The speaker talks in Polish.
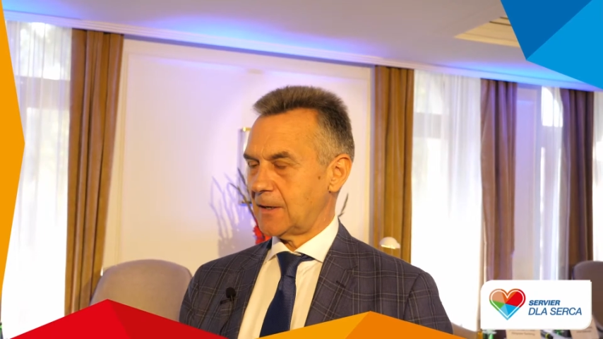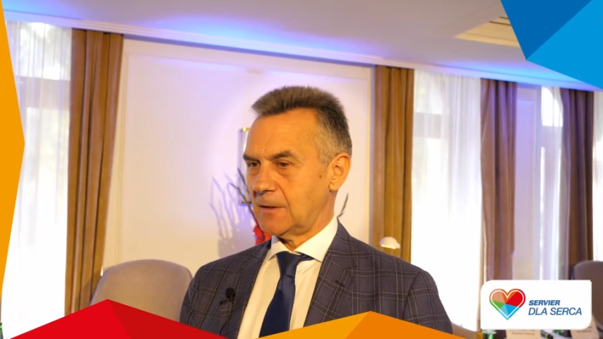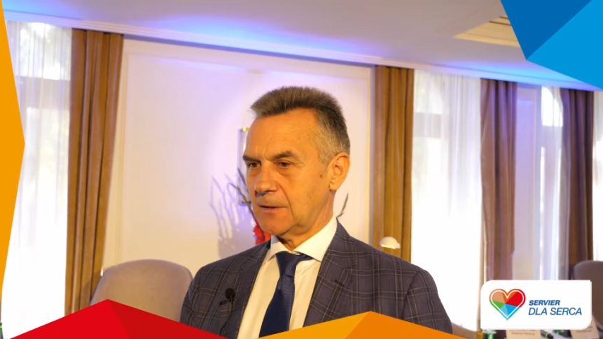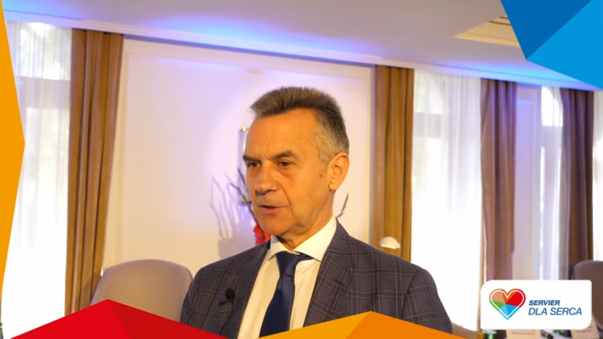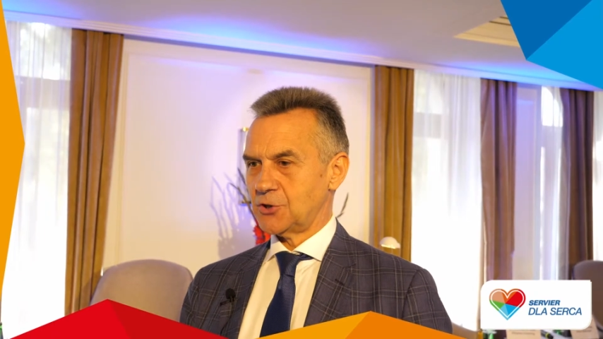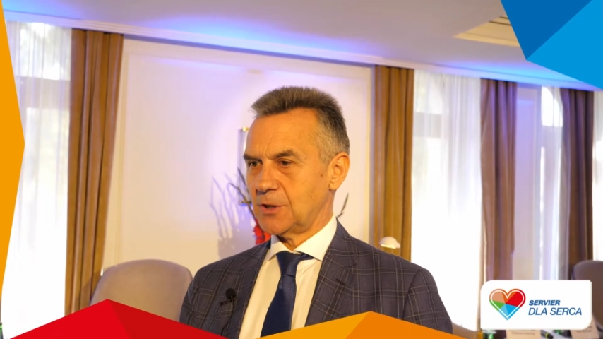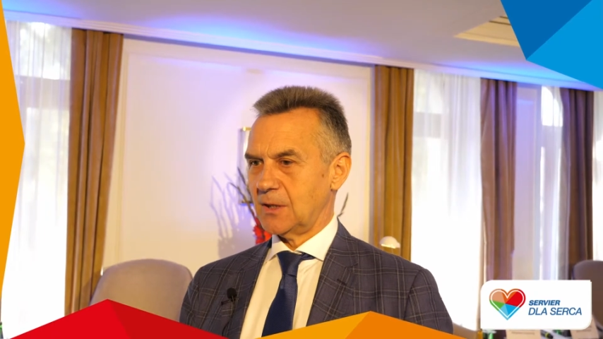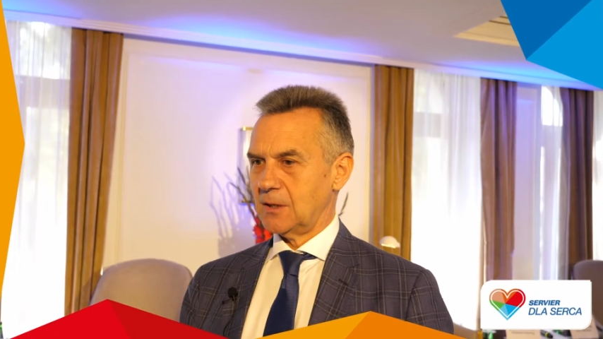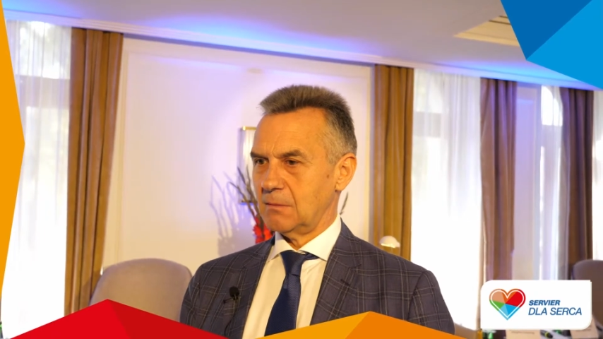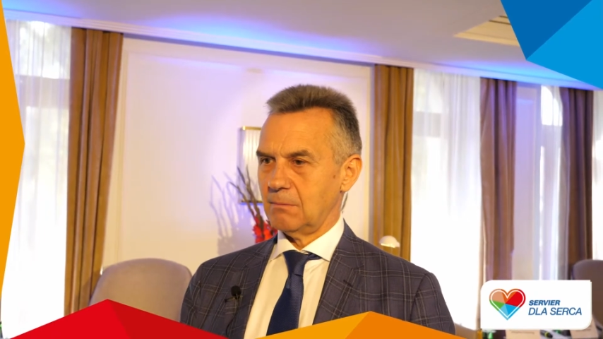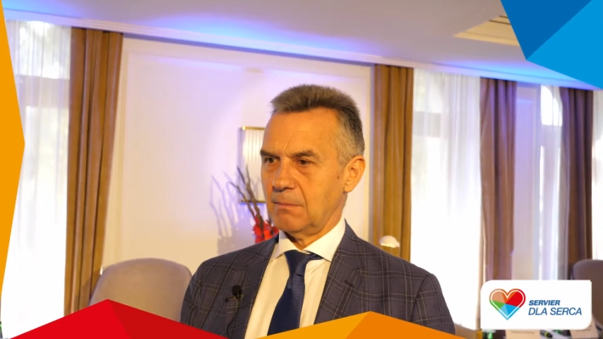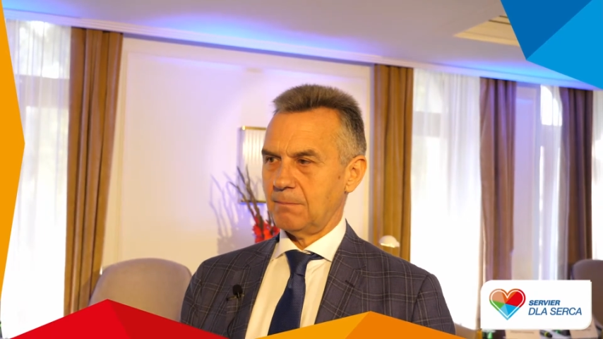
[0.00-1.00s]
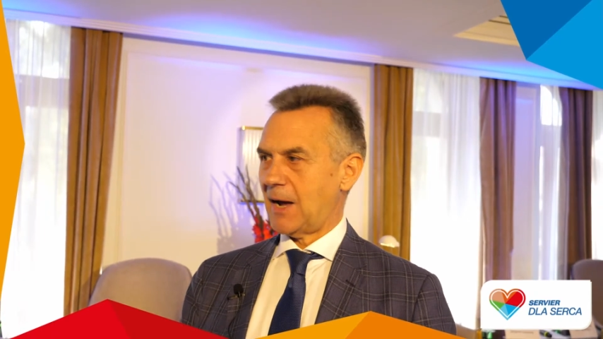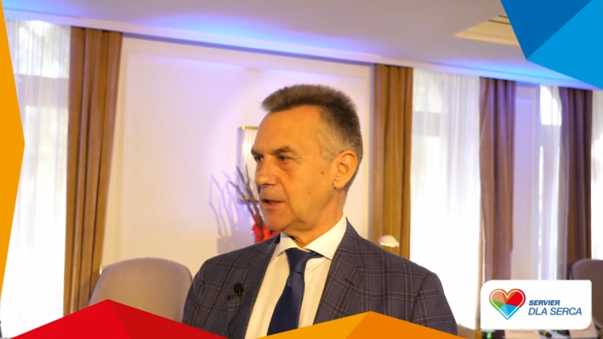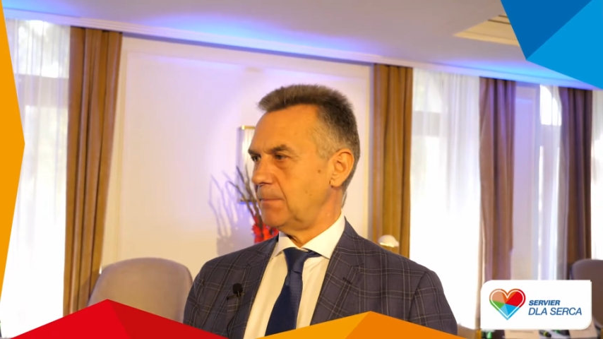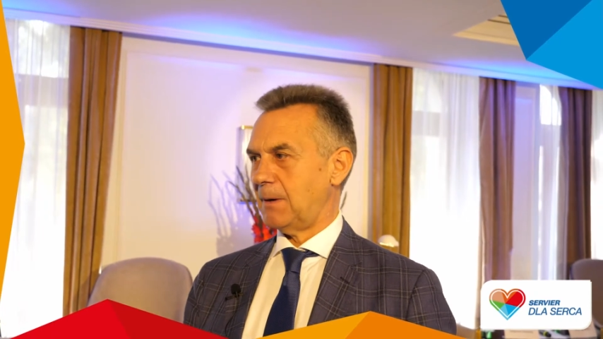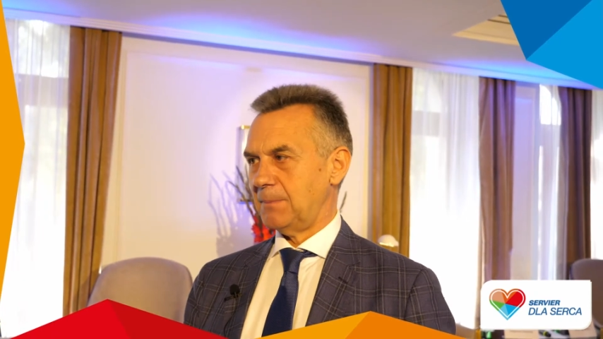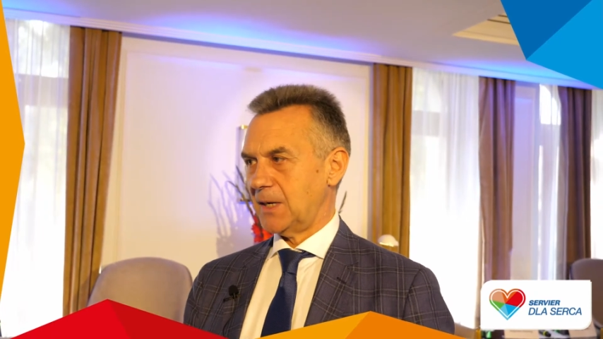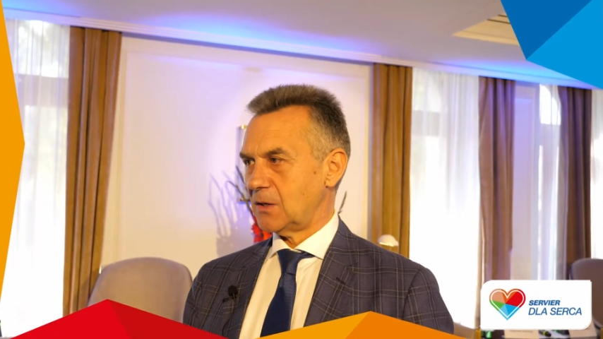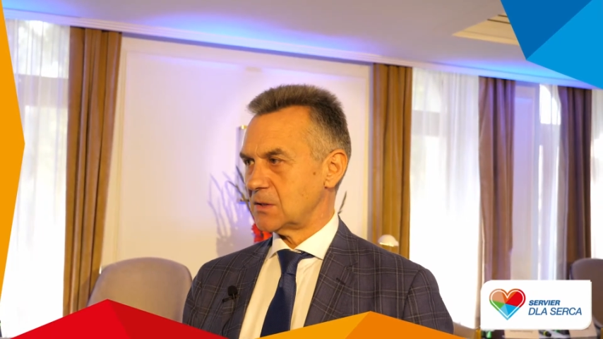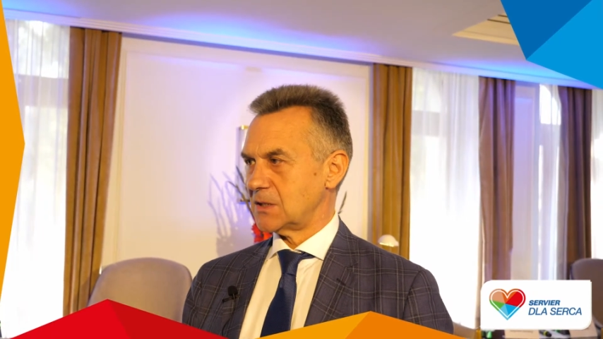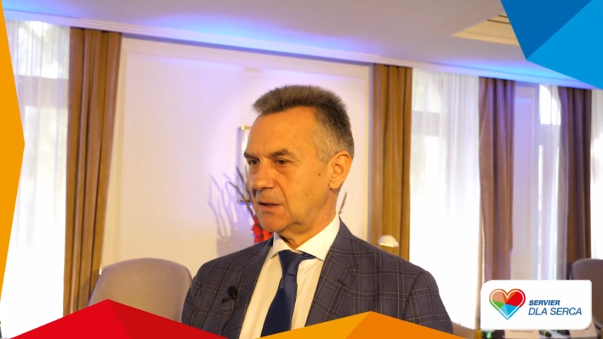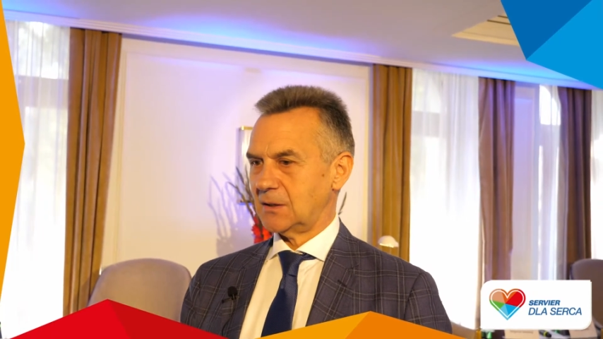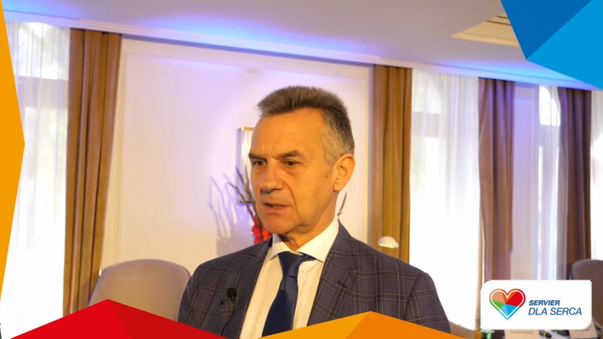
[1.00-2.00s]
krytyczne, pali
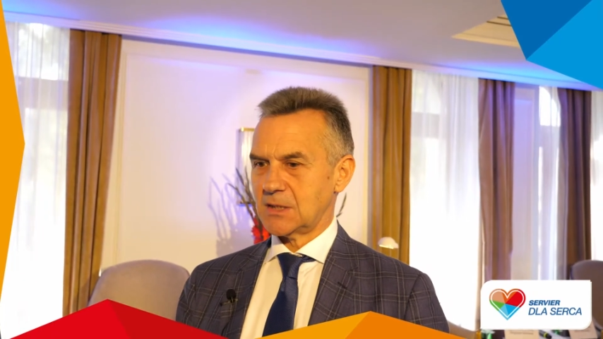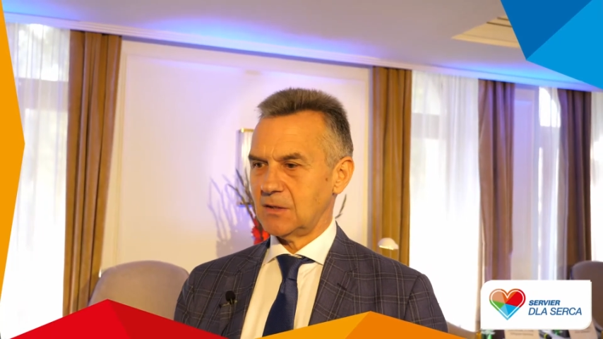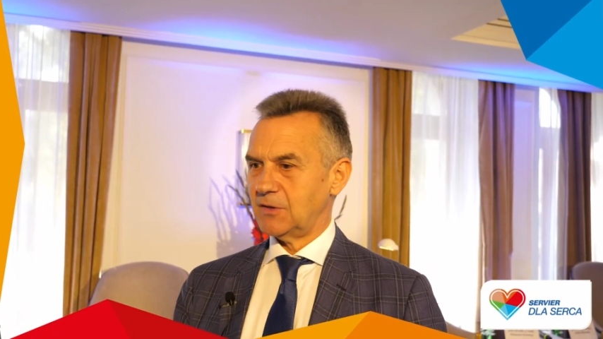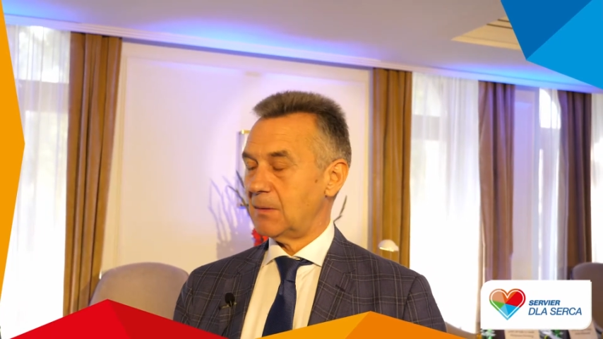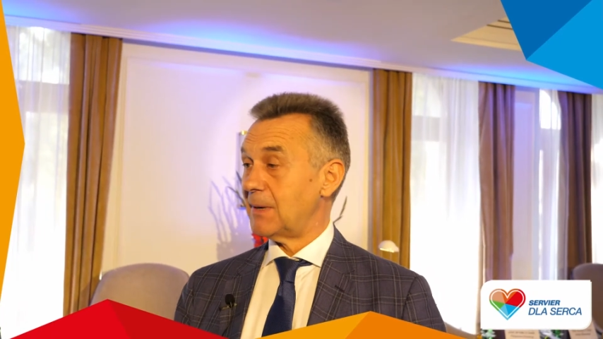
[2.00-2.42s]
papierosy intensywnie,